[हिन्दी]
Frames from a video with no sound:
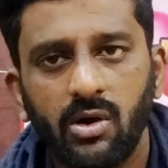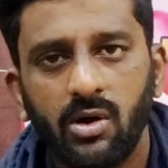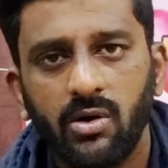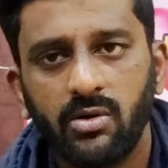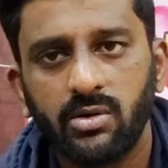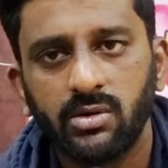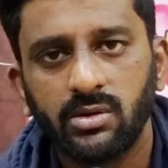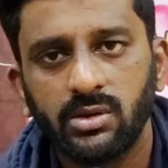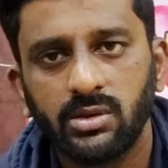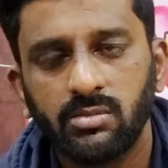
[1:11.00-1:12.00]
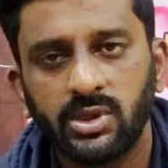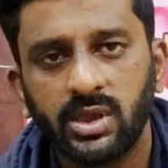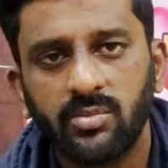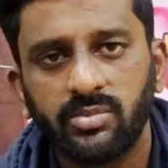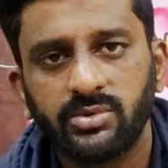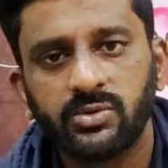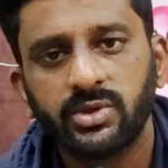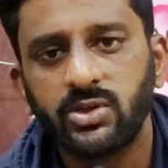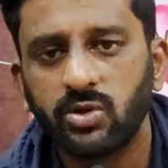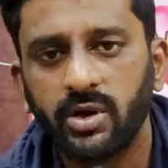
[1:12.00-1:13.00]
और मतलब
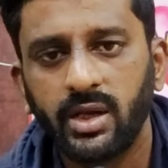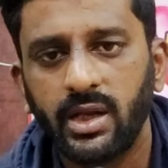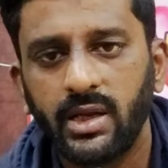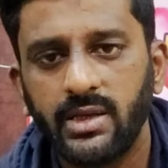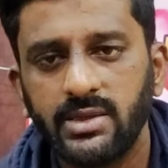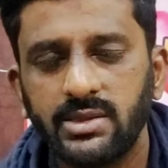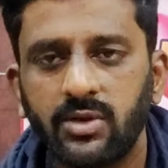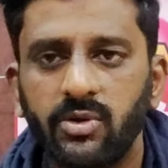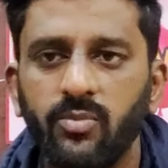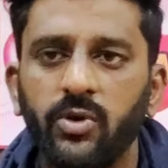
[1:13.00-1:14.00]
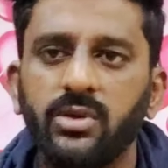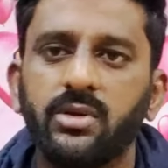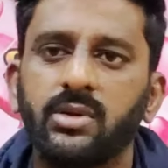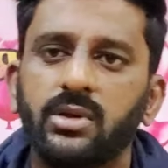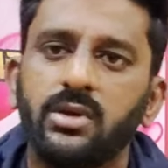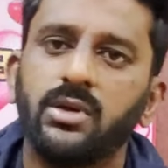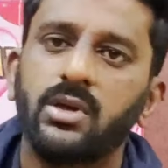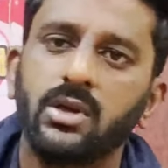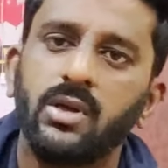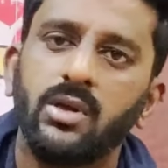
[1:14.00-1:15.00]
सुन के शौक ही लगा ये चीज़ें क्योंकि बहुत
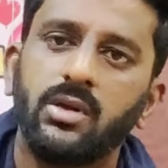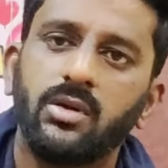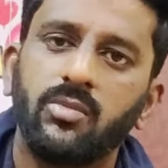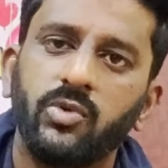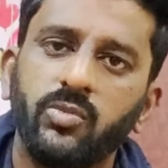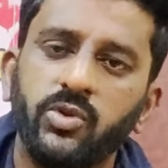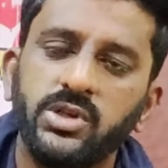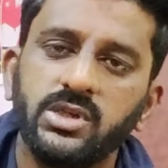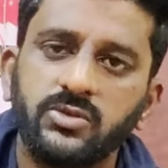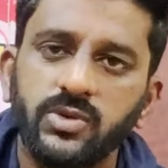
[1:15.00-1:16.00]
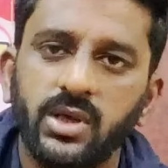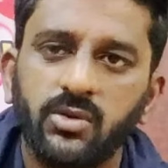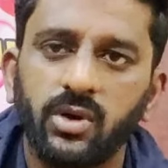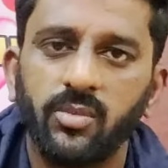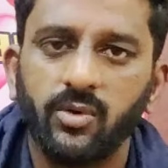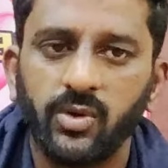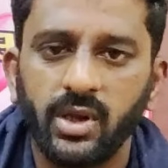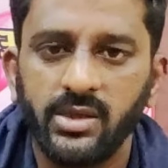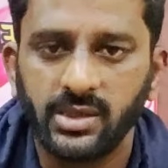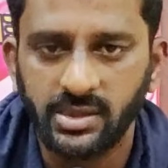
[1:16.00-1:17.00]
बहुत बुरी चीज़ हुई है तो हम लोगों
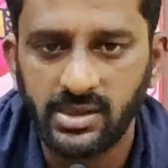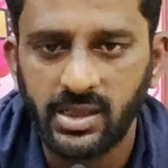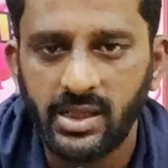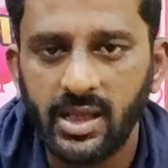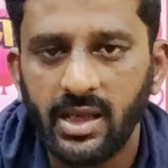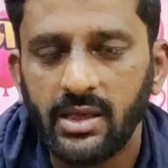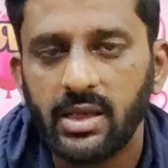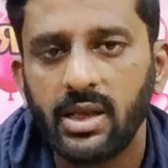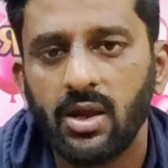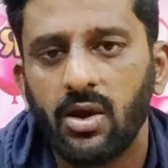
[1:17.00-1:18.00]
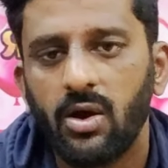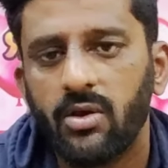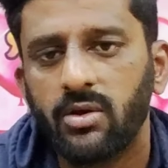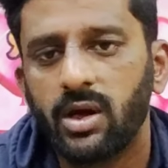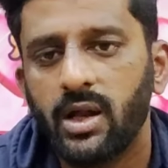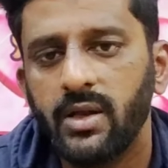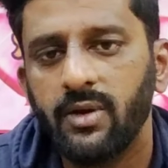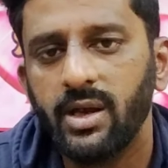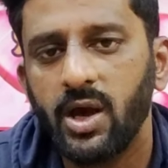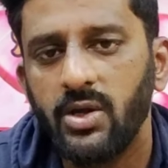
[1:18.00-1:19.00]
ने ऐसा डिसीजन लिए कि और आने
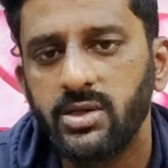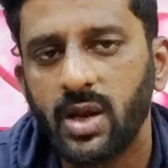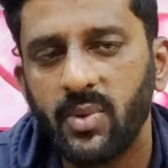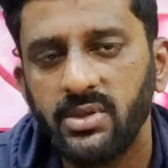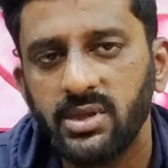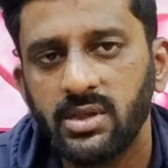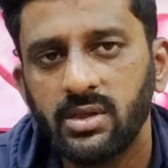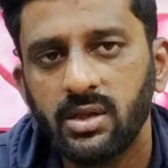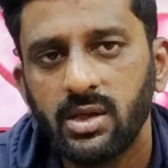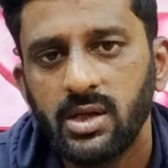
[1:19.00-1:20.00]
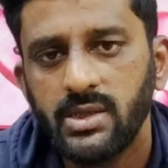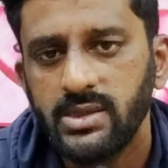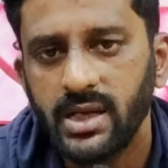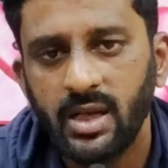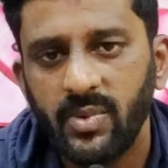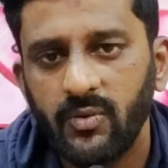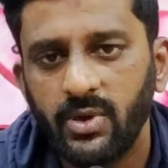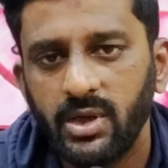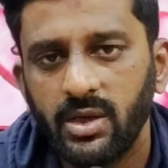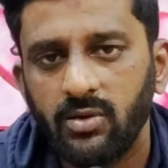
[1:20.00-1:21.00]
वाले और चार पाँच दिन चैनल पे
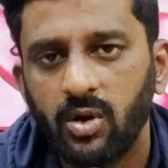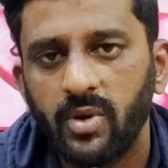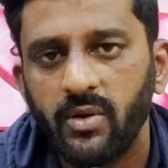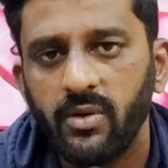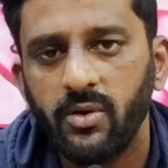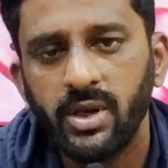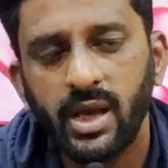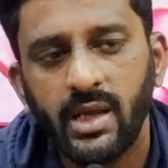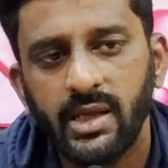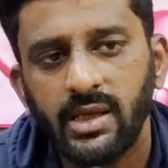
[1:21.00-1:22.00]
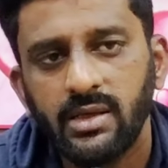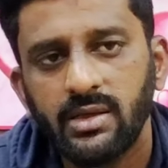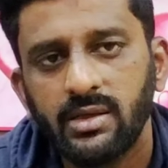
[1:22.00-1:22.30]
कोई कॉमेडी वीडियो नहीं आएगी